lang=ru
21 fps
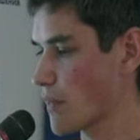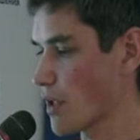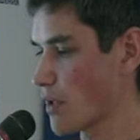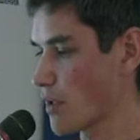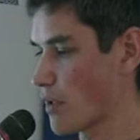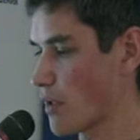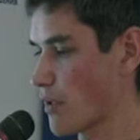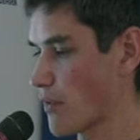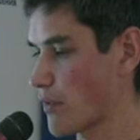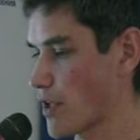
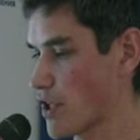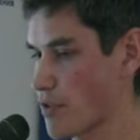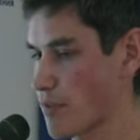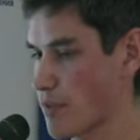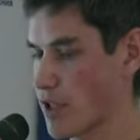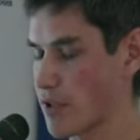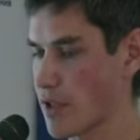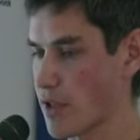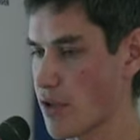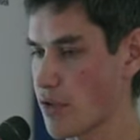в каждом
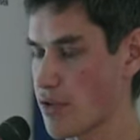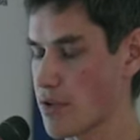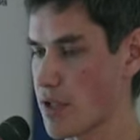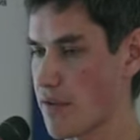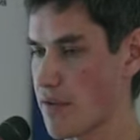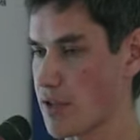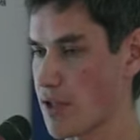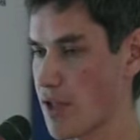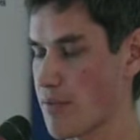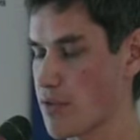контейнере
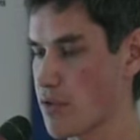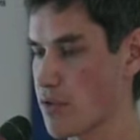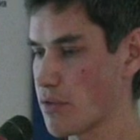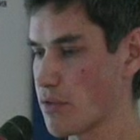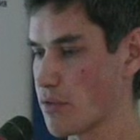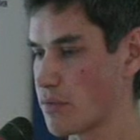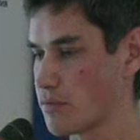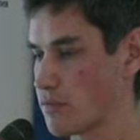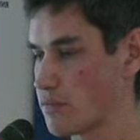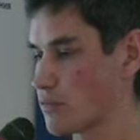установить
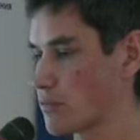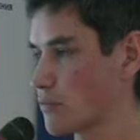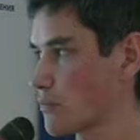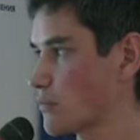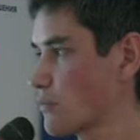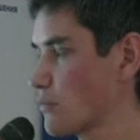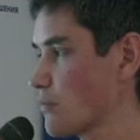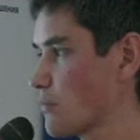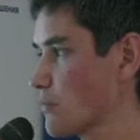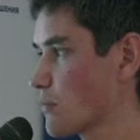таймзону.
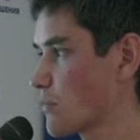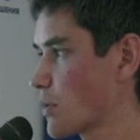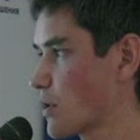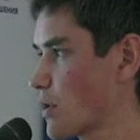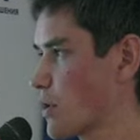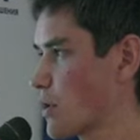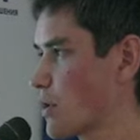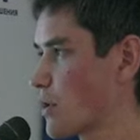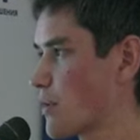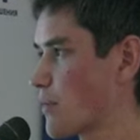
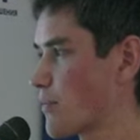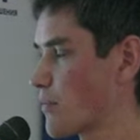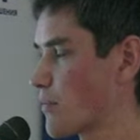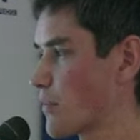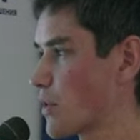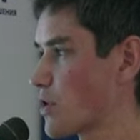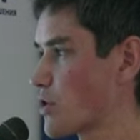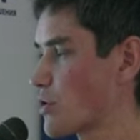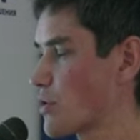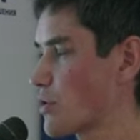И
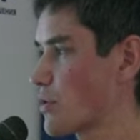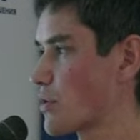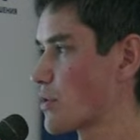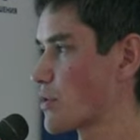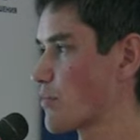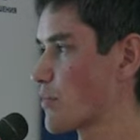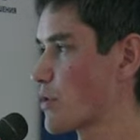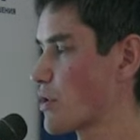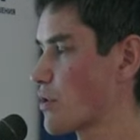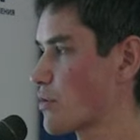еще эти
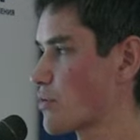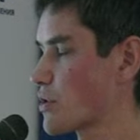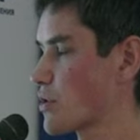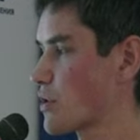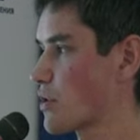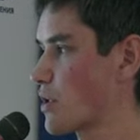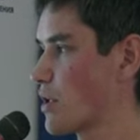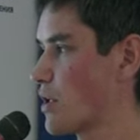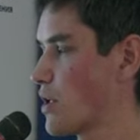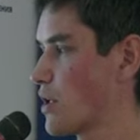изменения
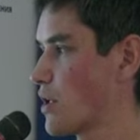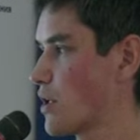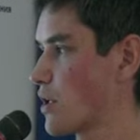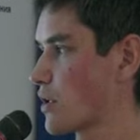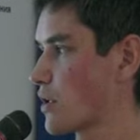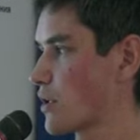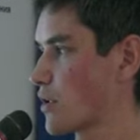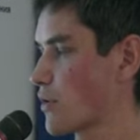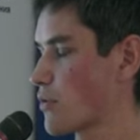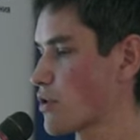нужны
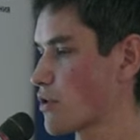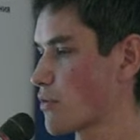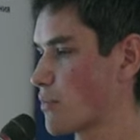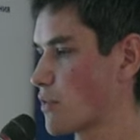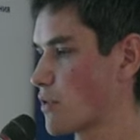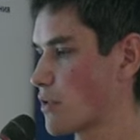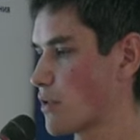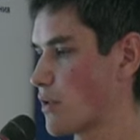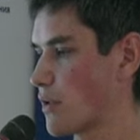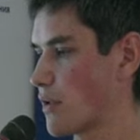для того,
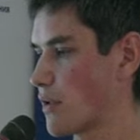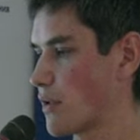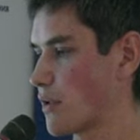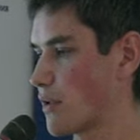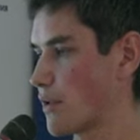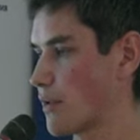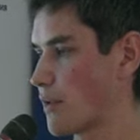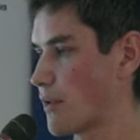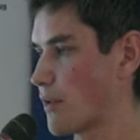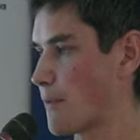
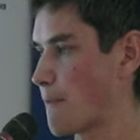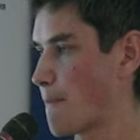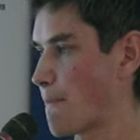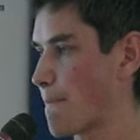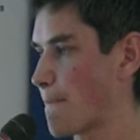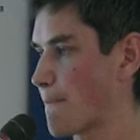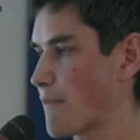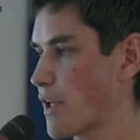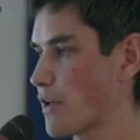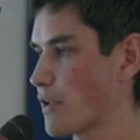чтобы
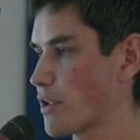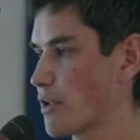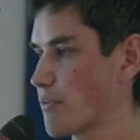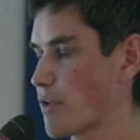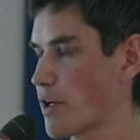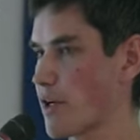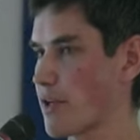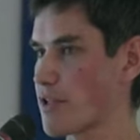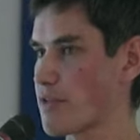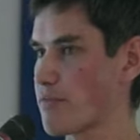
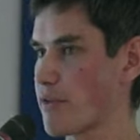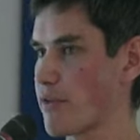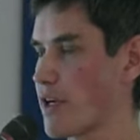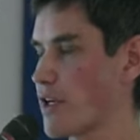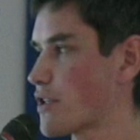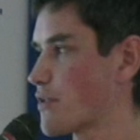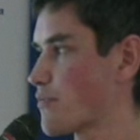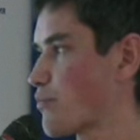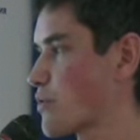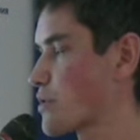таймера не
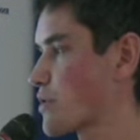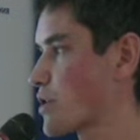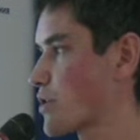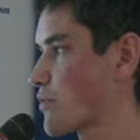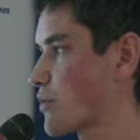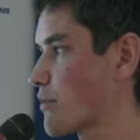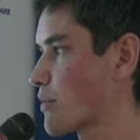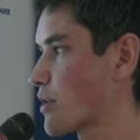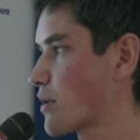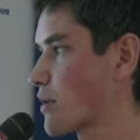сбивались после
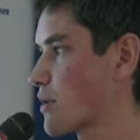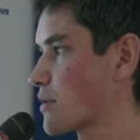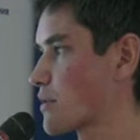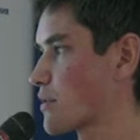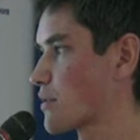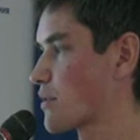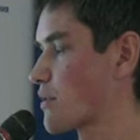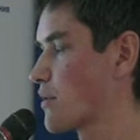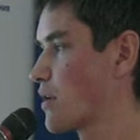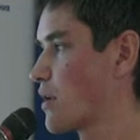живой
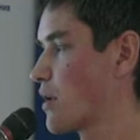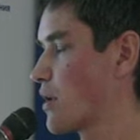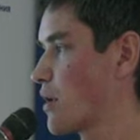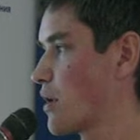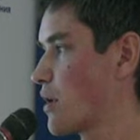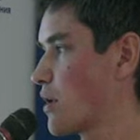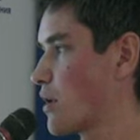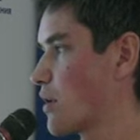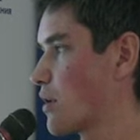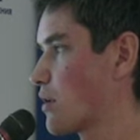миграции.
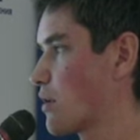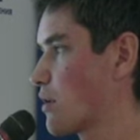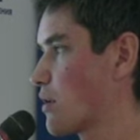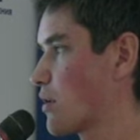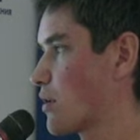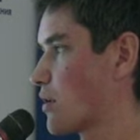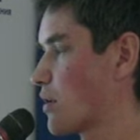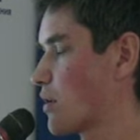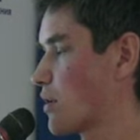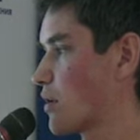
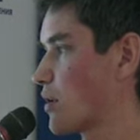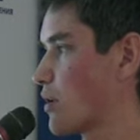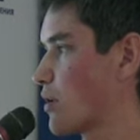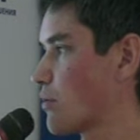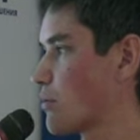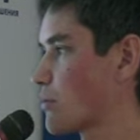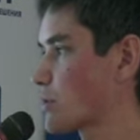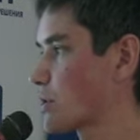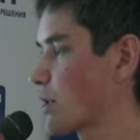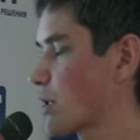И
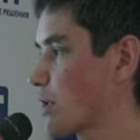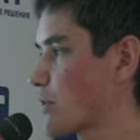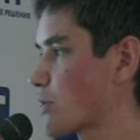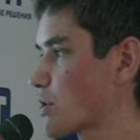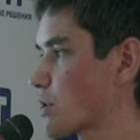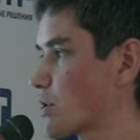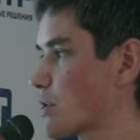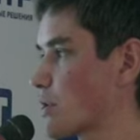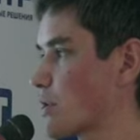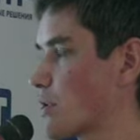
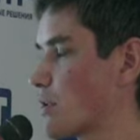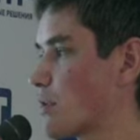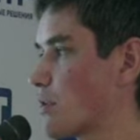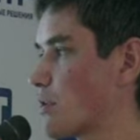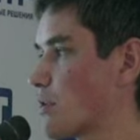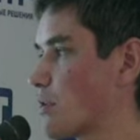устаревшие,